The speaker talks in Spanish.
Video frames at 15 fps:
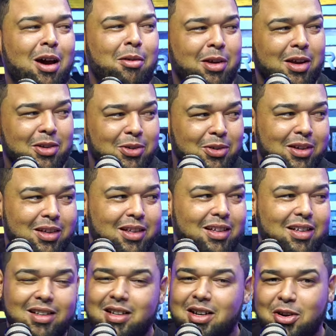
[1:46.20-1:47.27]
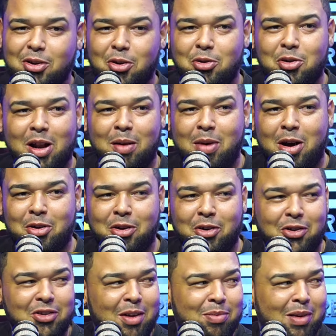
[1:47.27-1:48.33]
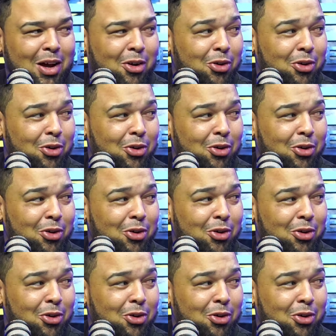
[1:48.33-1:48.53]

viendo, con una mano no se aplaude.